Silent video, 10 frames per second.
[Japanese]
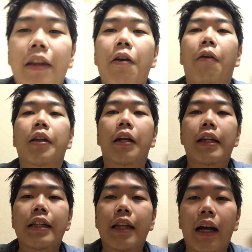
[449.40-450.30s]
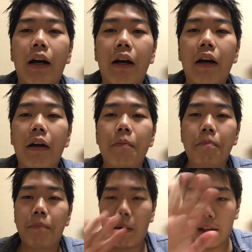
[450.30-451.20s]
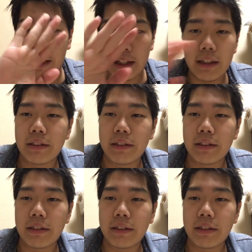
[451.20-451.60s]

では、渡りでした。バイバイ。